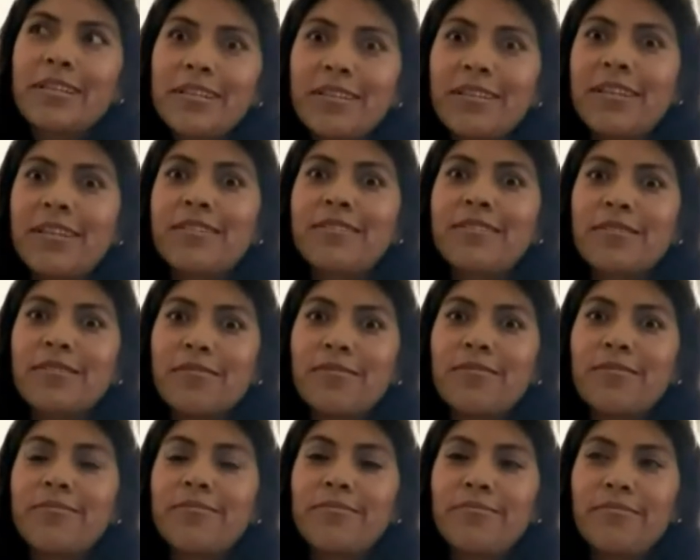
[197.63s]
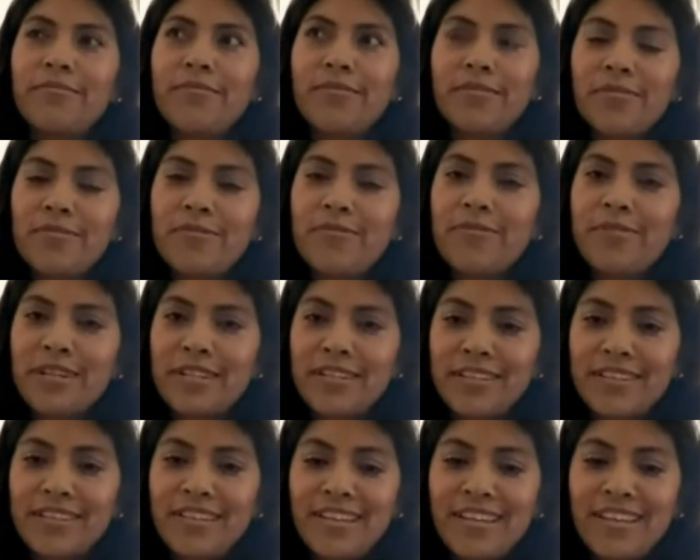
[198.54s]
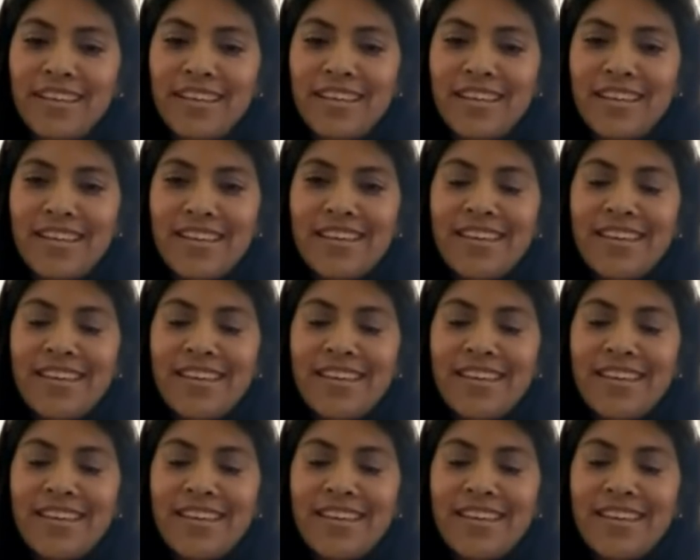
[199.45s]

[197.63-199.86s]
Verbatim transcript: tentación muy fuerte,